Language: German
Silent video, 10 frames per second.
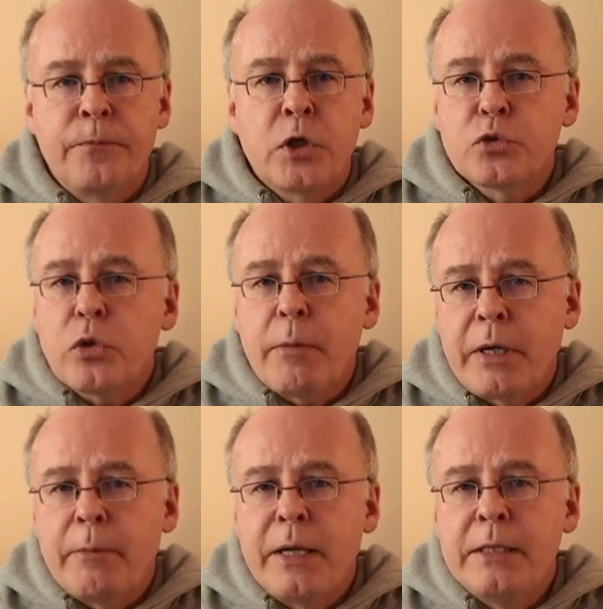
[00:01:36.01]
So kann man
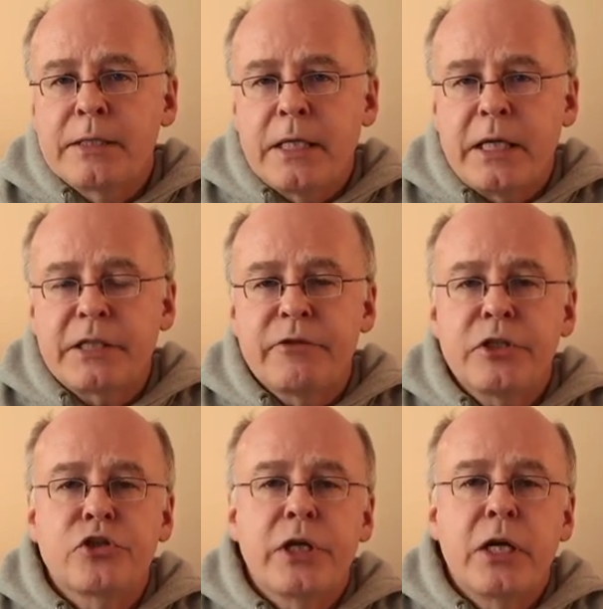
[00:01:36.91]
am Ende sehr leicht
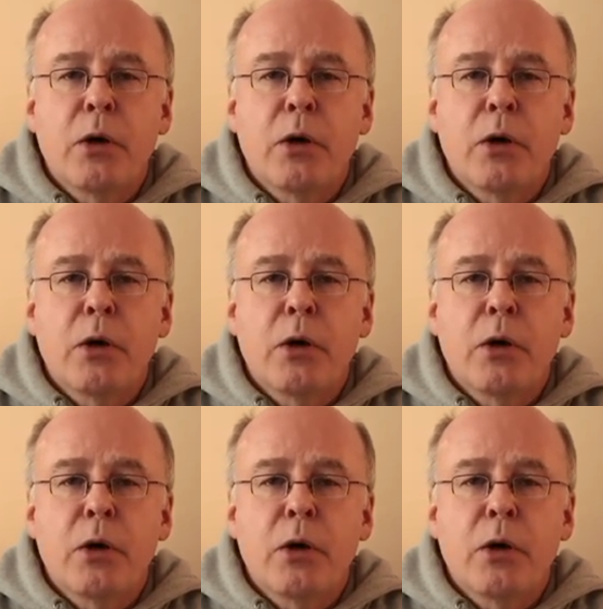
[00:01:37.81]
feststellen,